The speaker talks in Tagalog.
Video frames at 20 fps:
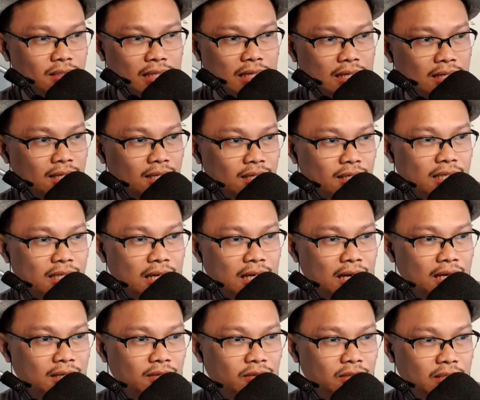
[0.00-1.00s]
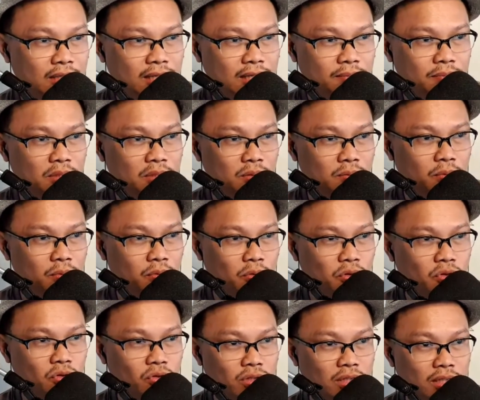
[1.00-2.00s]
Talagang inaano niya na,
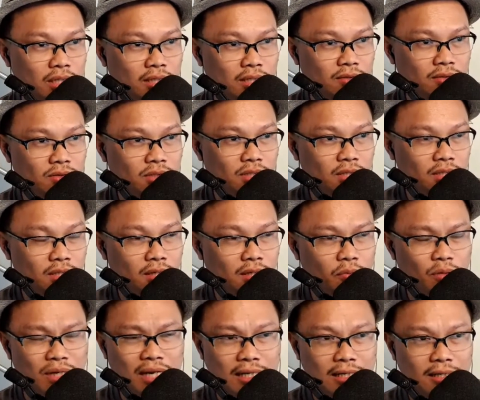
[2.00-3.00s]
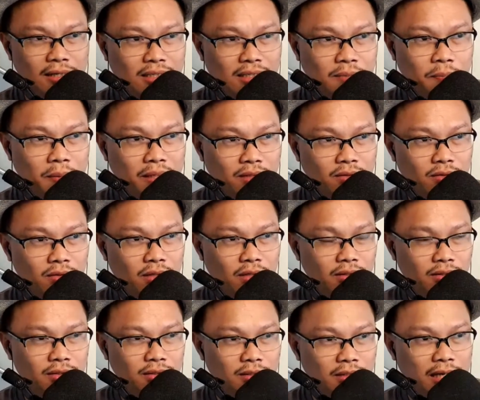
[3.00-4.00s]
binuburus ko niya na ito si wala nang respeto
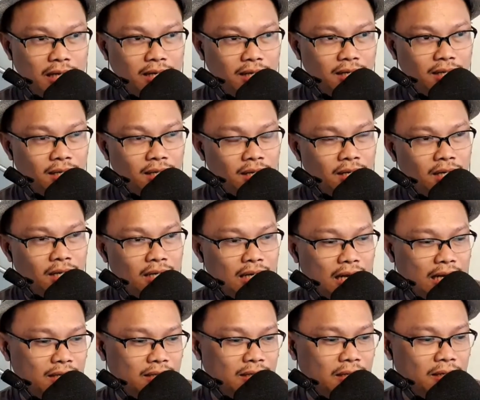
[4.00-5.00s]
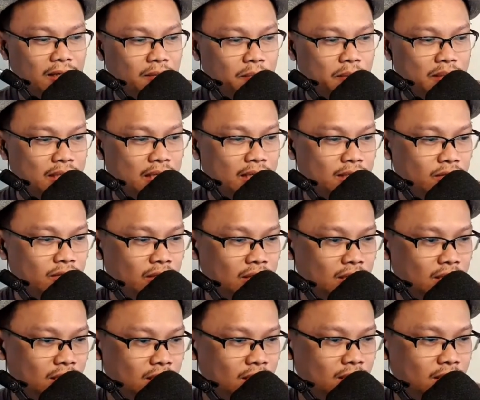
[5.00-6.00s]
ngayon dahil kayang tanggapin ni ano eh
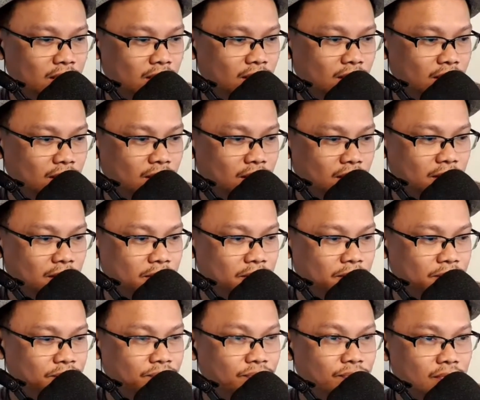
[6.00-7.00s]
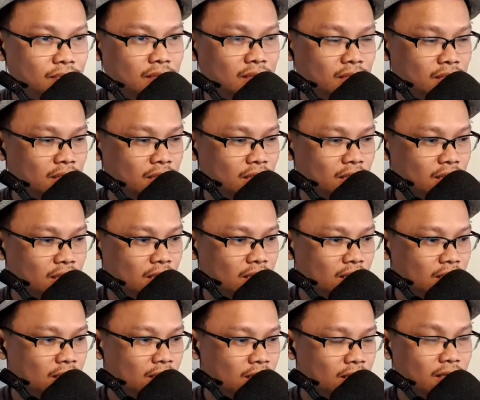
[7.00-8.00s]
ni um,
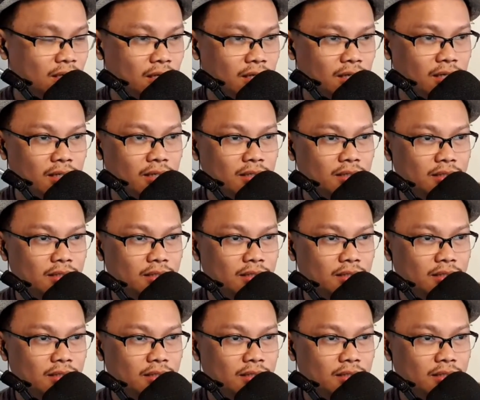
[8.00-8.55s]
uh,